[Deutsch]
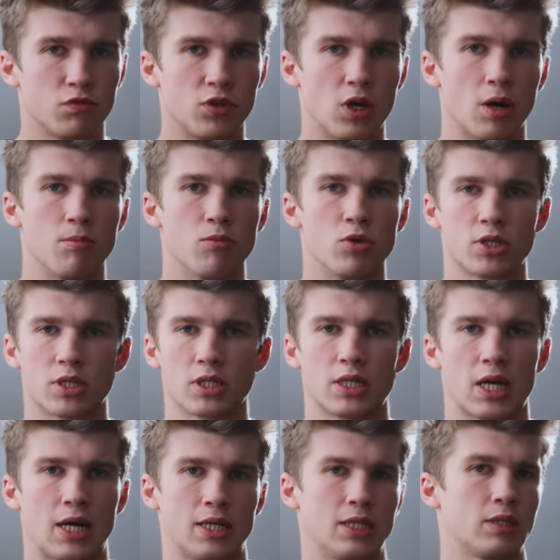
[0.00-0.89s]
wir
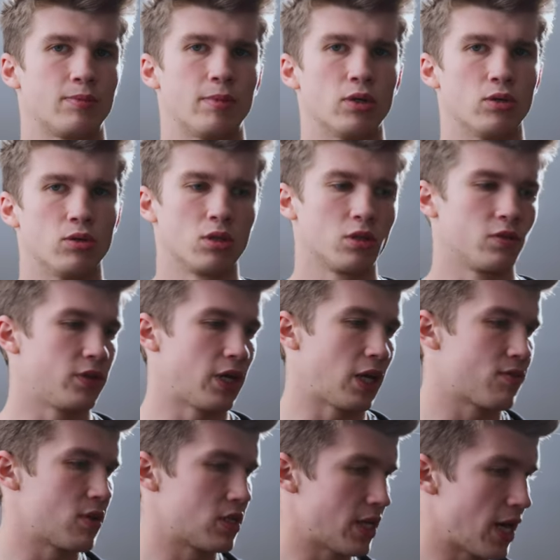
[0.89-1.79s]
müssen gar nicht mehr irgendwie
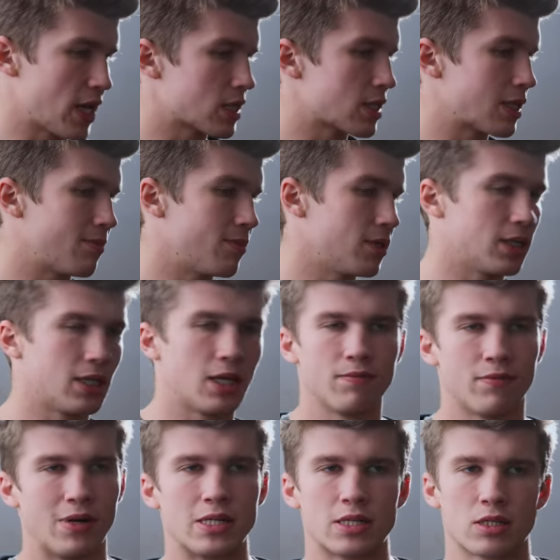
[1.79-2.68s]
etwas extra
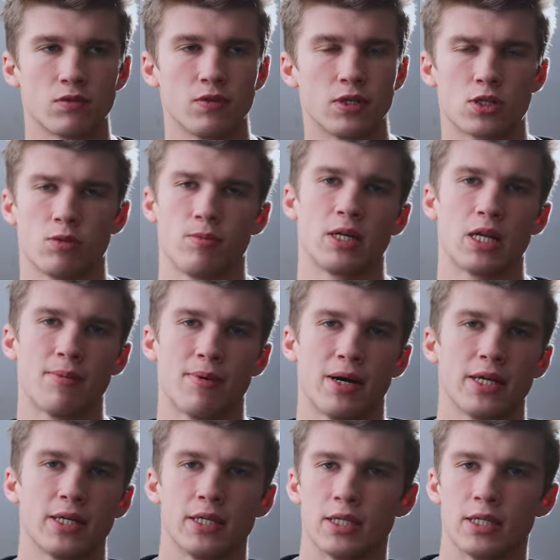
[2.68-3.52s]
mitnehmen, weil es sowieso immer dabei